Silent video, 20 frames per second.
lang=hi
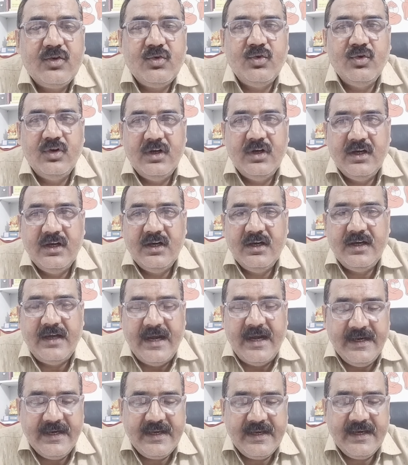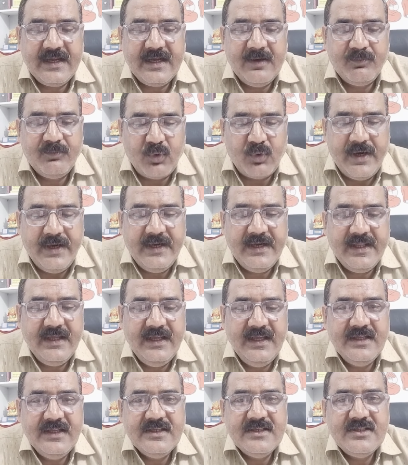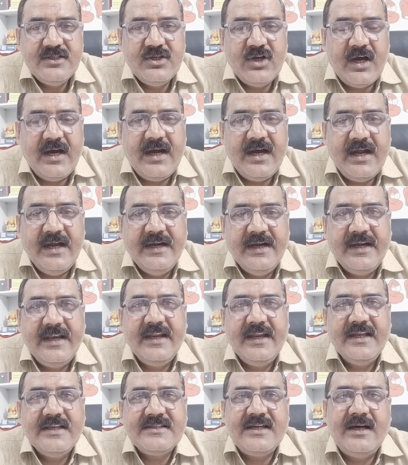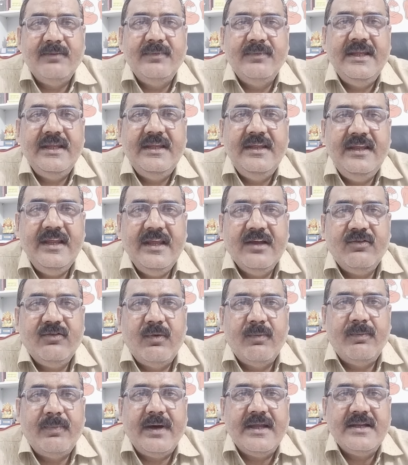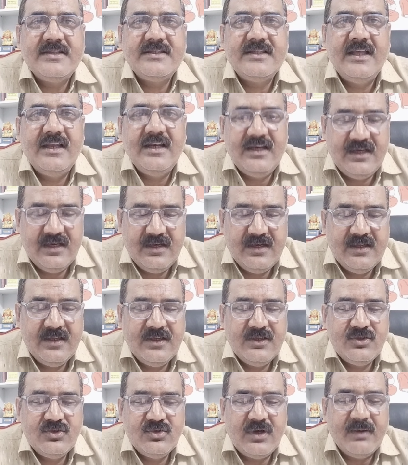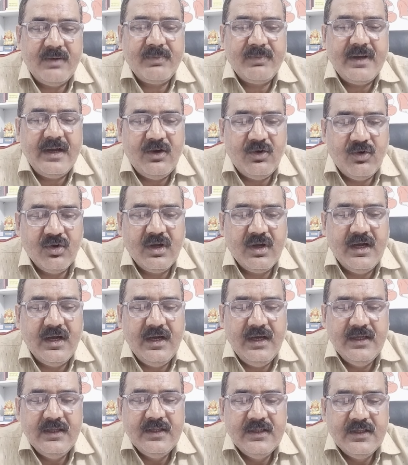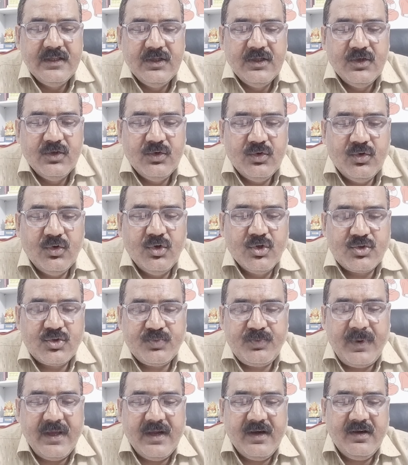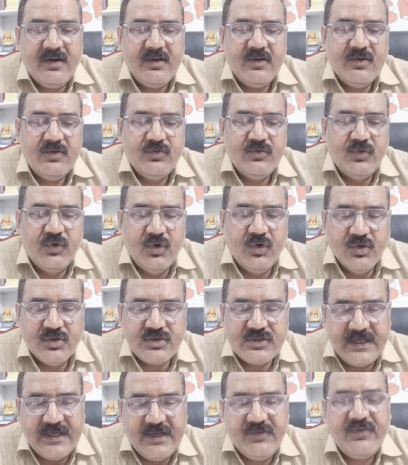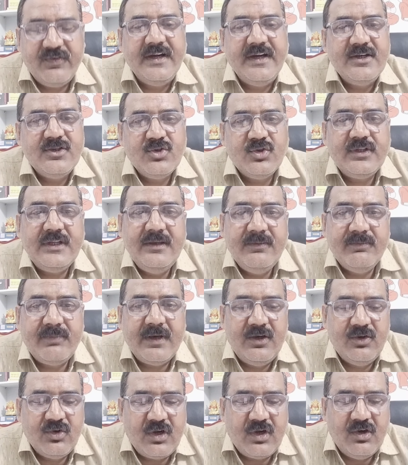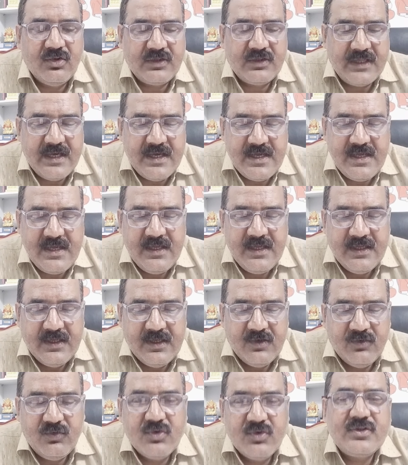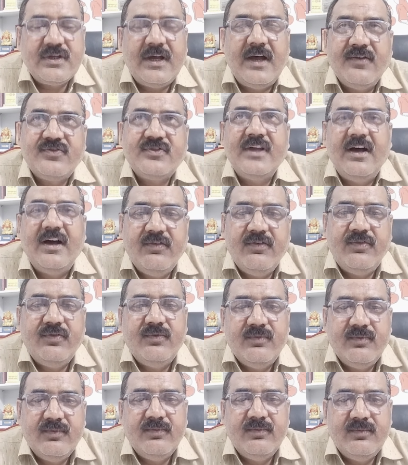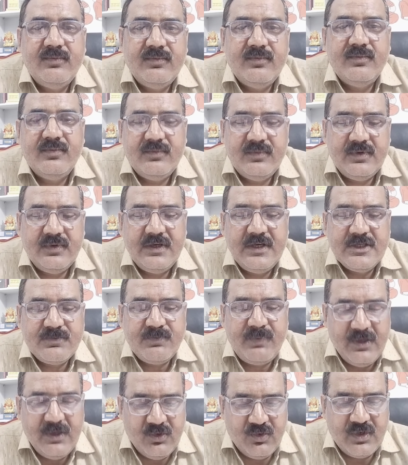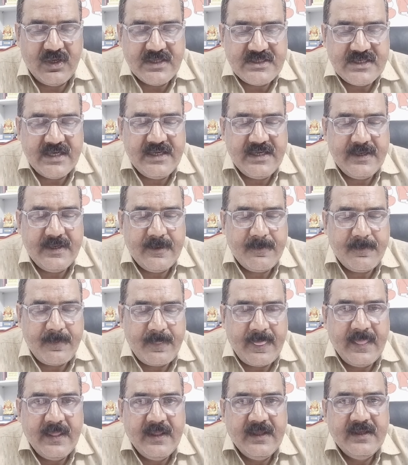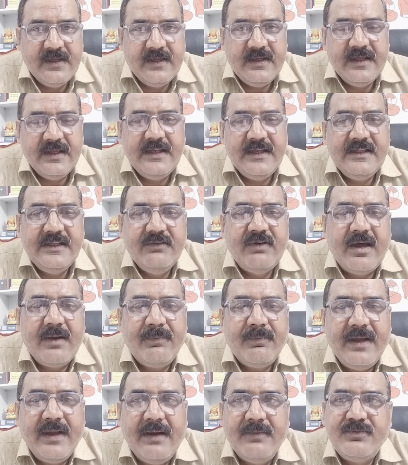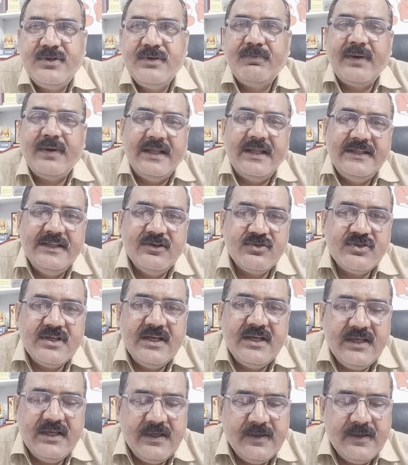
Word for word: एंट्री का पॉइंट है जहाँ एंट्री के सामने ही एक व्यापार स्थल जो आपका होगा उस पर वो सर्टिफिकेट जो तीन पन्नों का होता है वो साफ साफ डिस्प्ले होना चाहिए यानी दीवार पे आप चिपका दें उसे